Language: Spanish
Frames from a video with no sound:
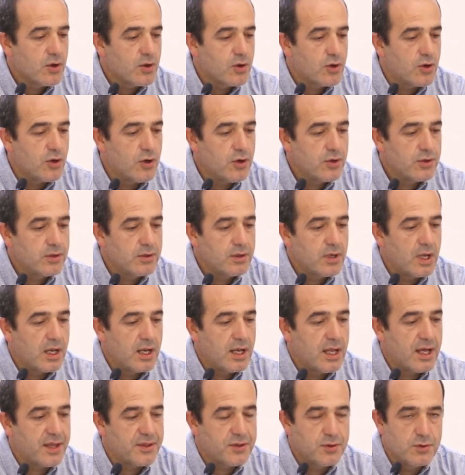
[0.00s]
con
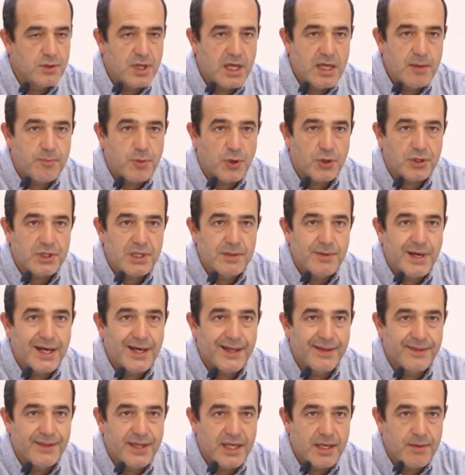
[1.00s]
la ciudad
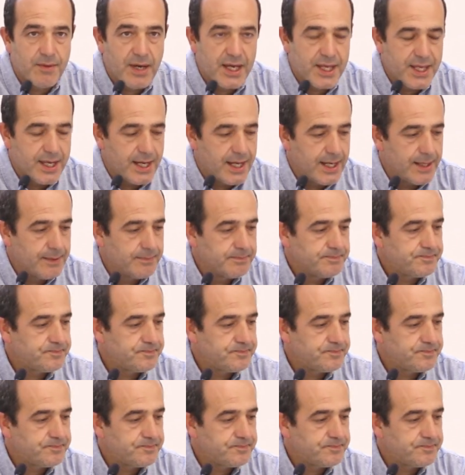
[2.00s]
deportiva de Ibaya,